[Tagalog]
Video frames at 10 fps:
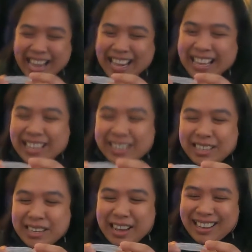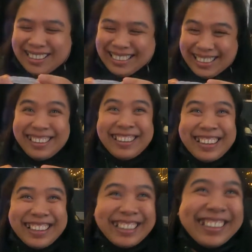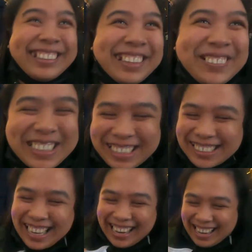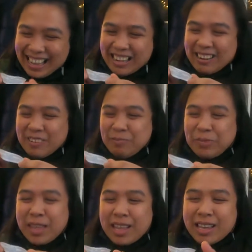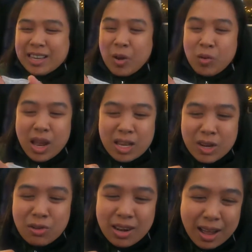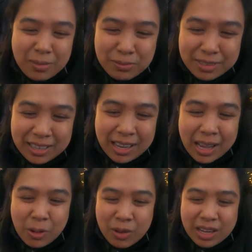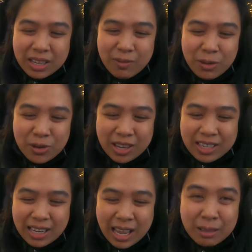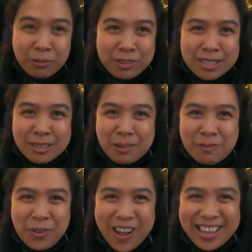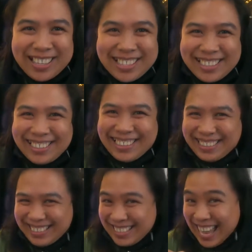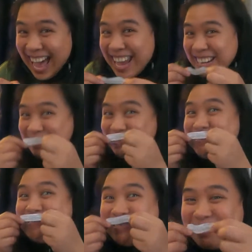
Uh, ah, the, uh, ah, natawa dyan ka. Araw. The one you love will give you a delight for surprise. Duh.